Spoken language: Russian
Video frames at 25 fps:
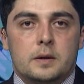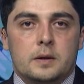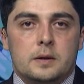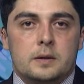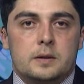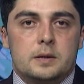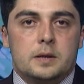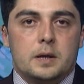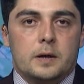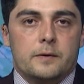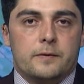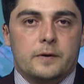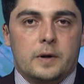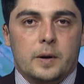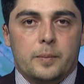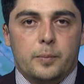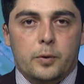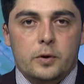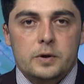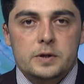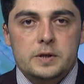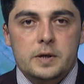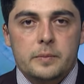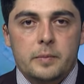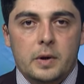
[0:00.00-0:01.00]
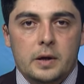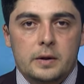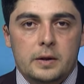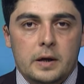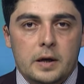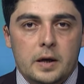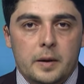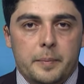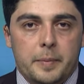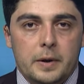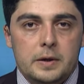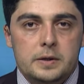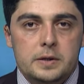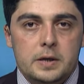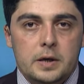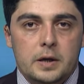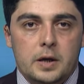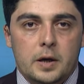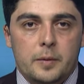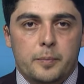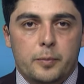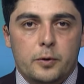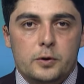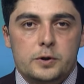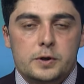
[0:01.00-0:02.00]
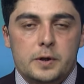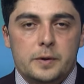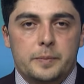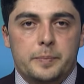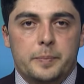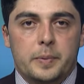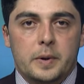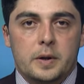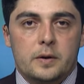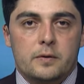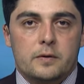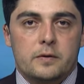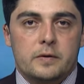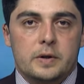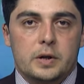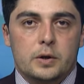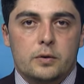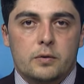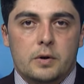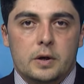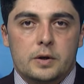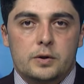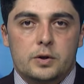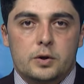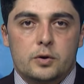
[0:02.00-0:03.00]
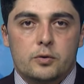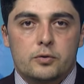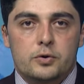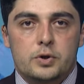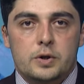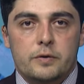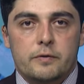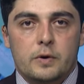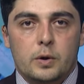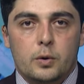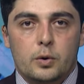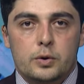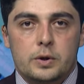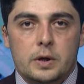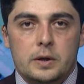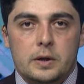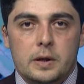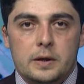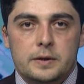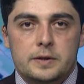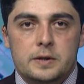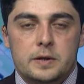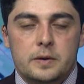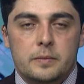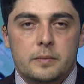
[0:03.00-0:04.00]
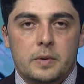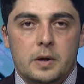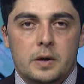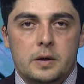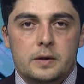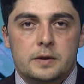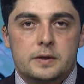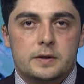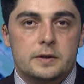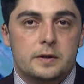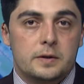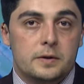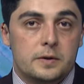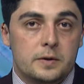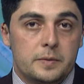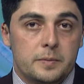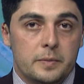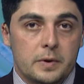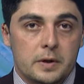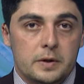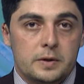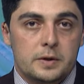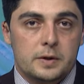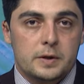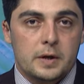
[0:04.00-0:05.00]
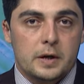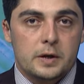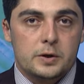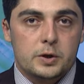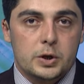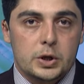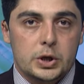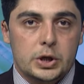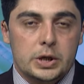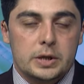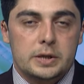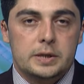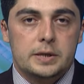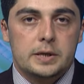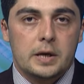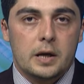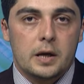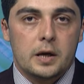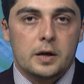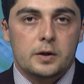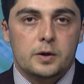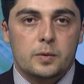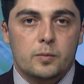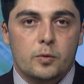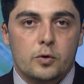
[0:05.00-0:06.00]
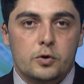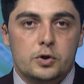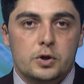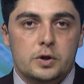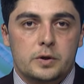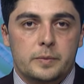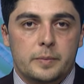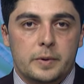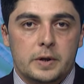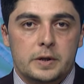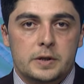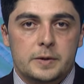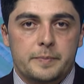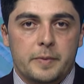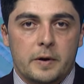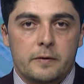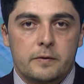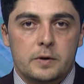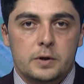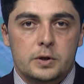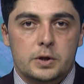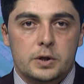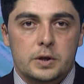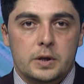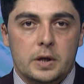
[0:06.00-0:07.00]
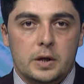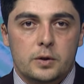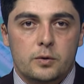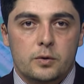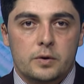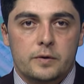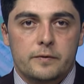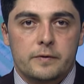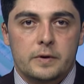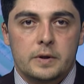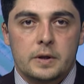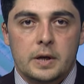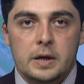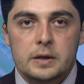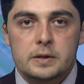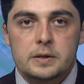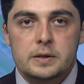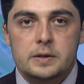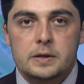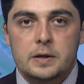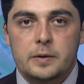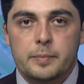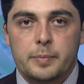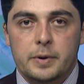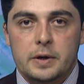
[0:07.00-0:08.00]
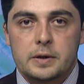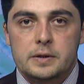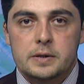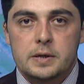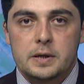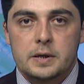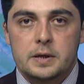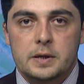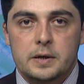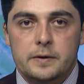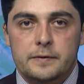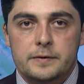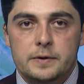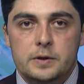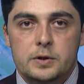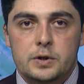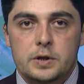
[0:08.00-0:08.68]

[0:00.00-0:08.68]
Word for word: Ставка по семейной ипотеке после 1 июля текущего года для семей с детьми старше 6 лет может быть повышена до 12%.